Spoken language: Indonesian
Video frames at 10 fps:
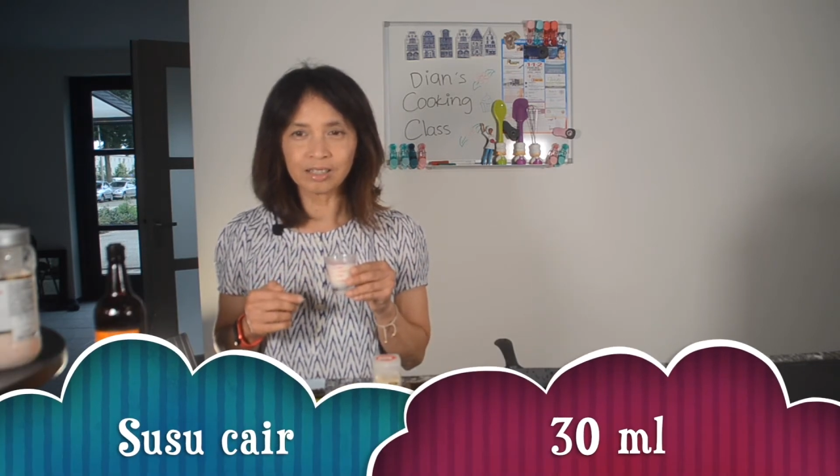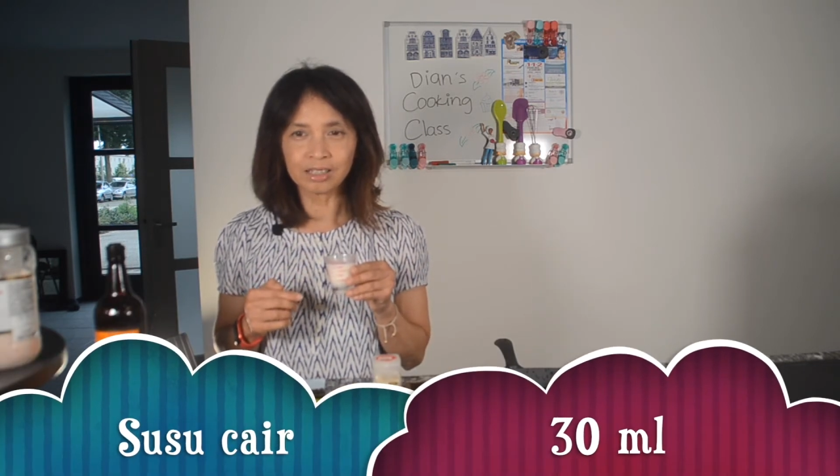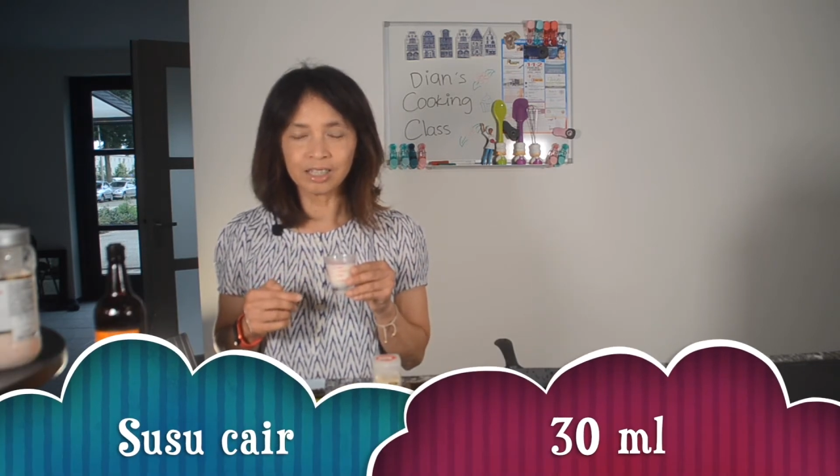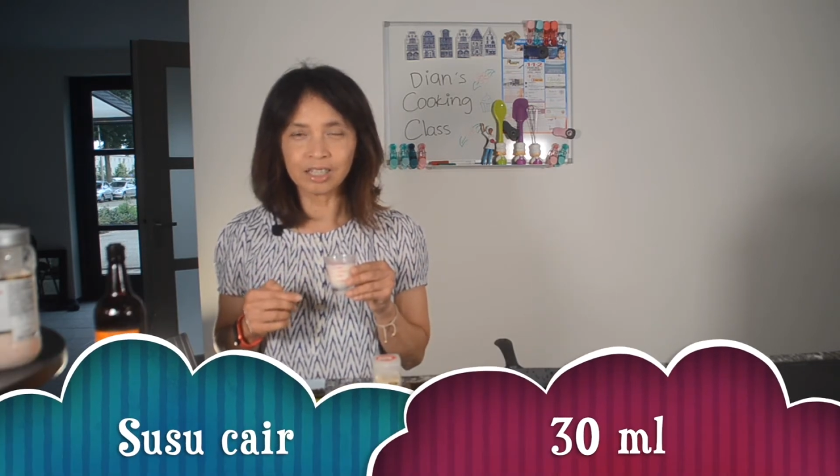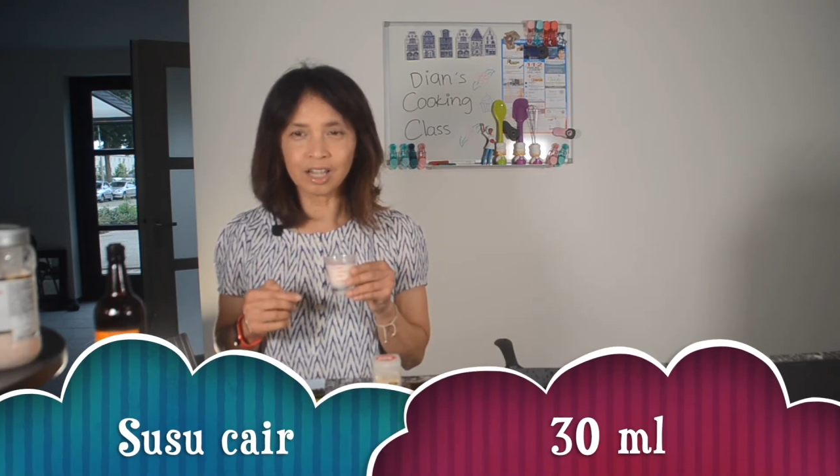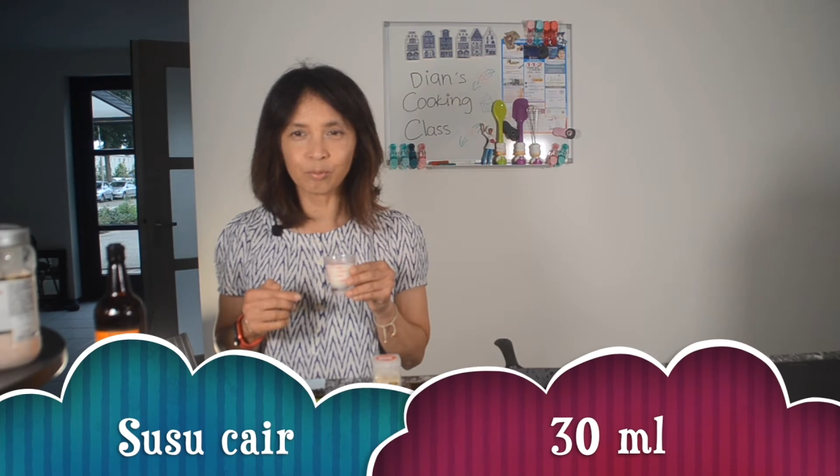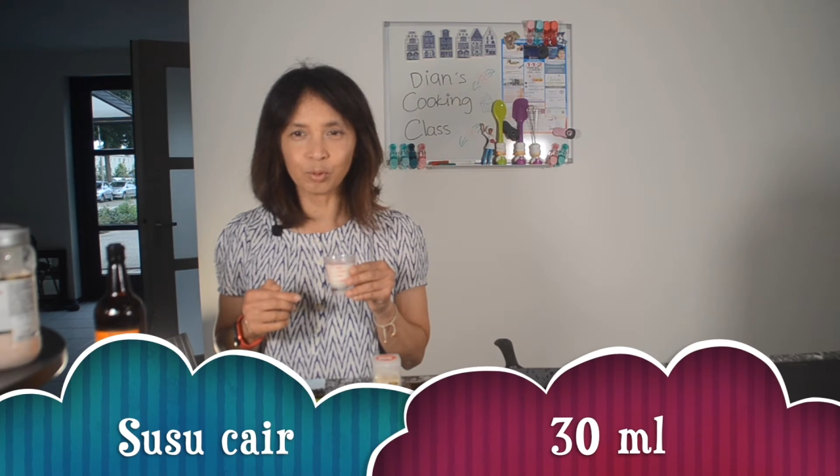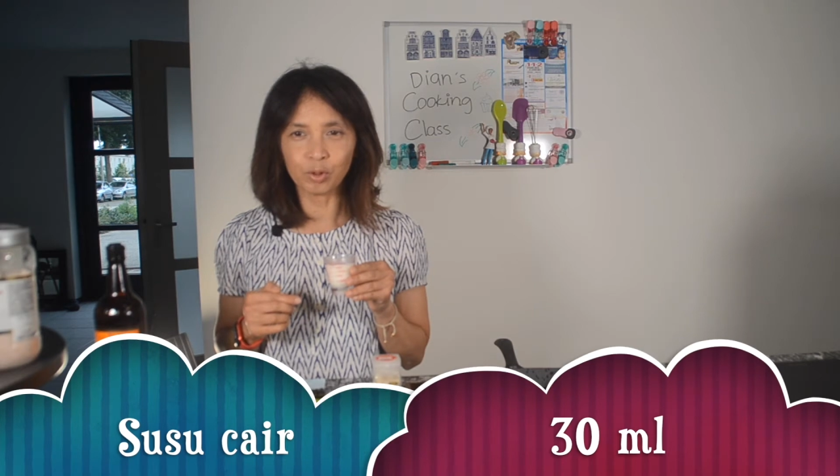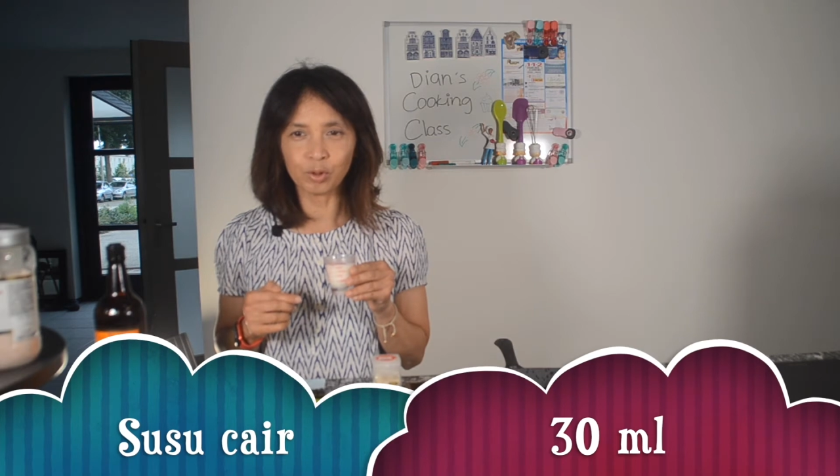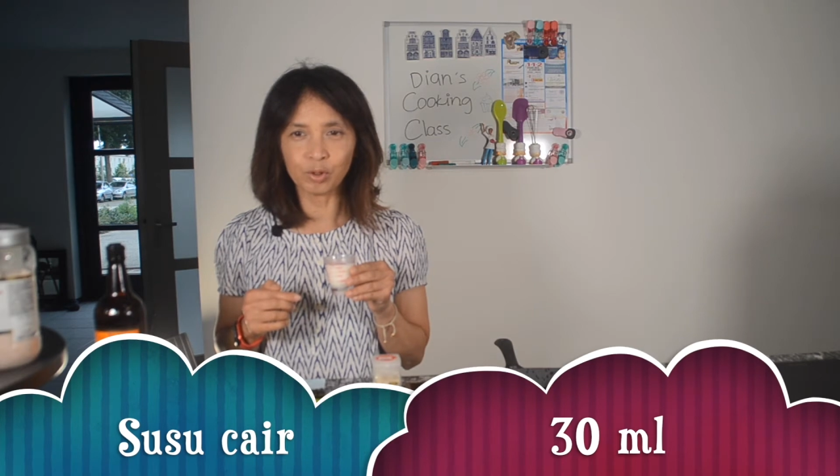30
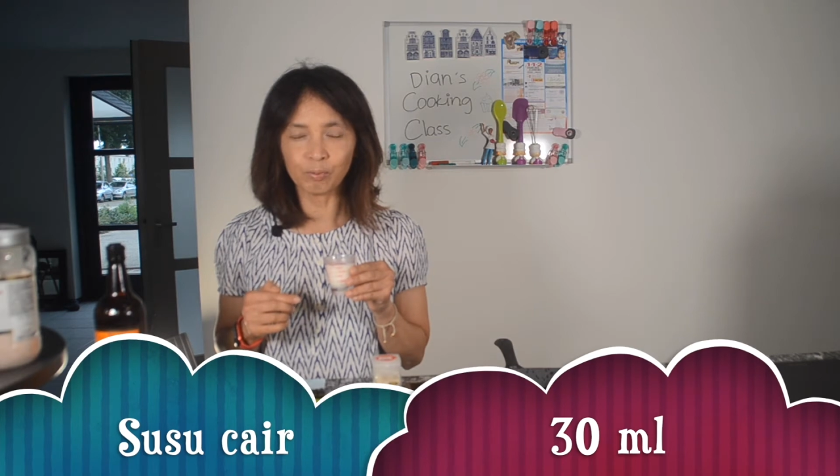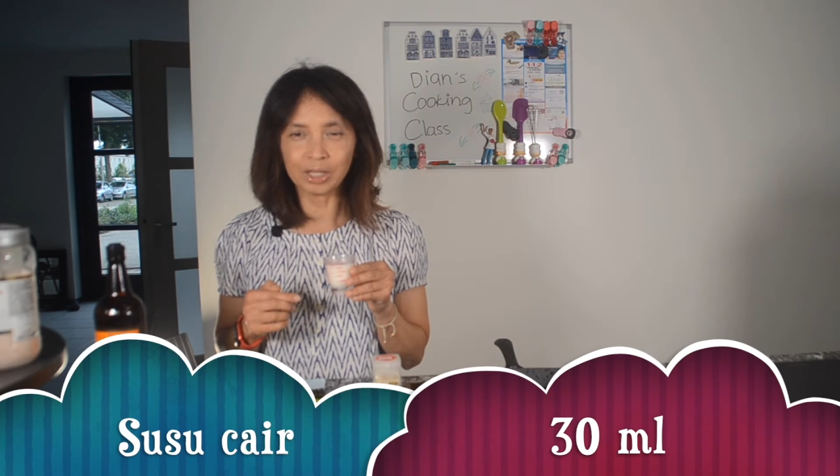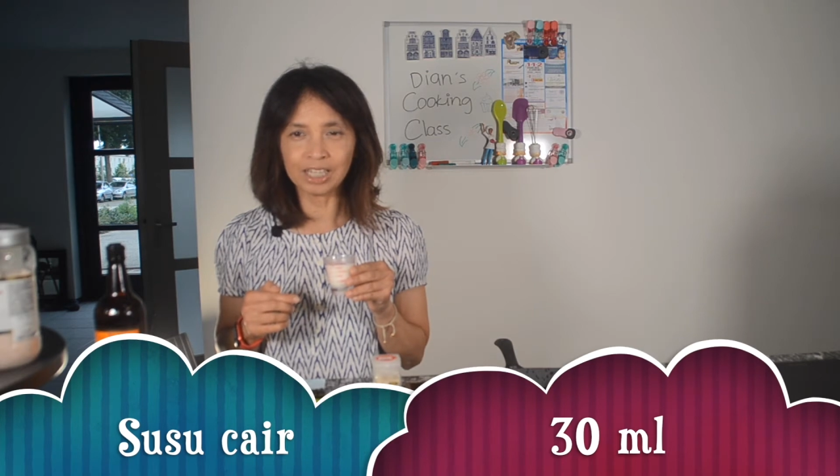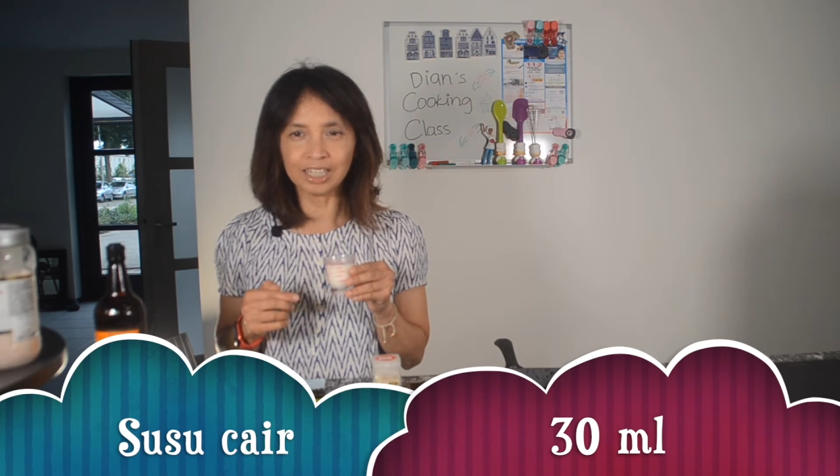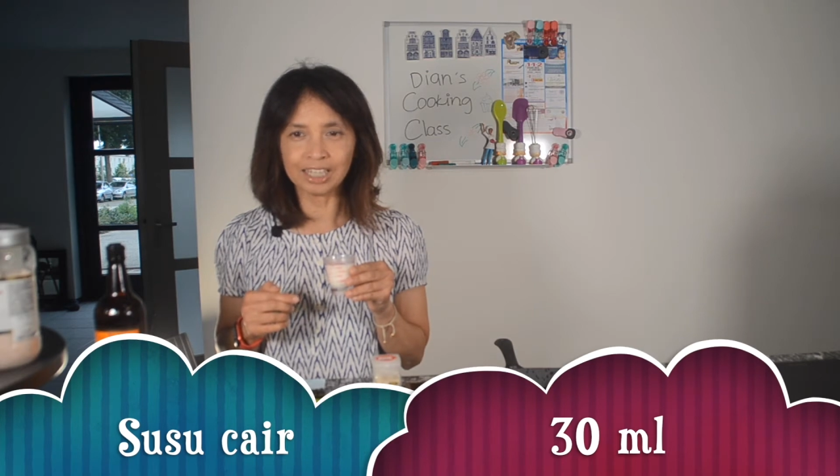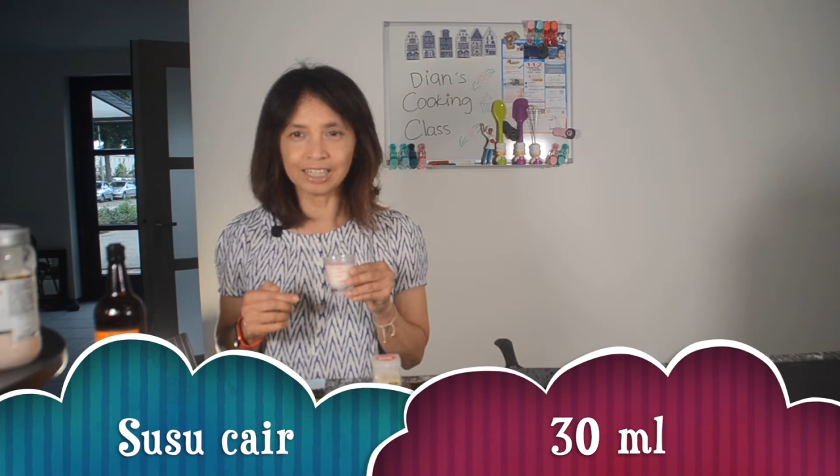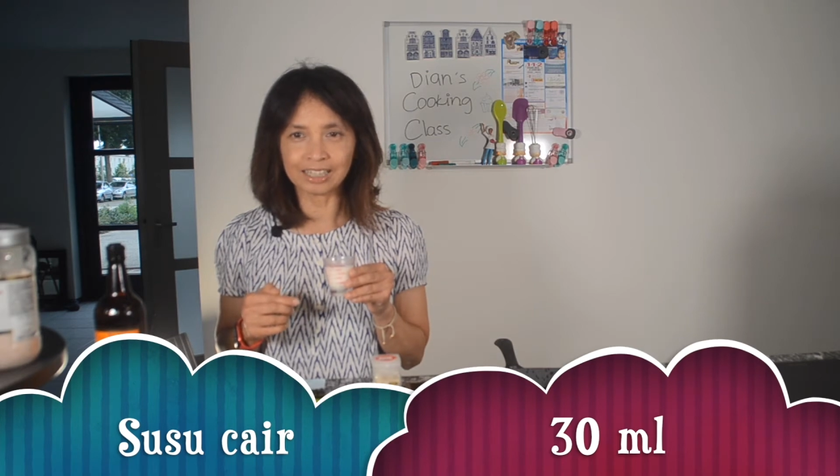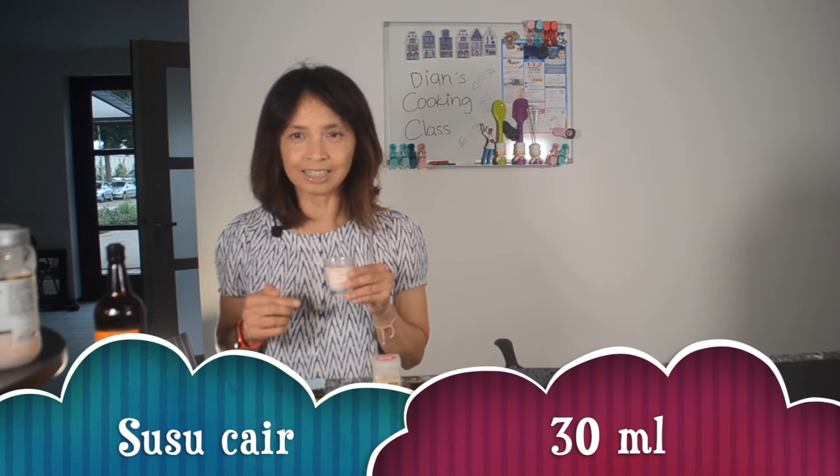ml,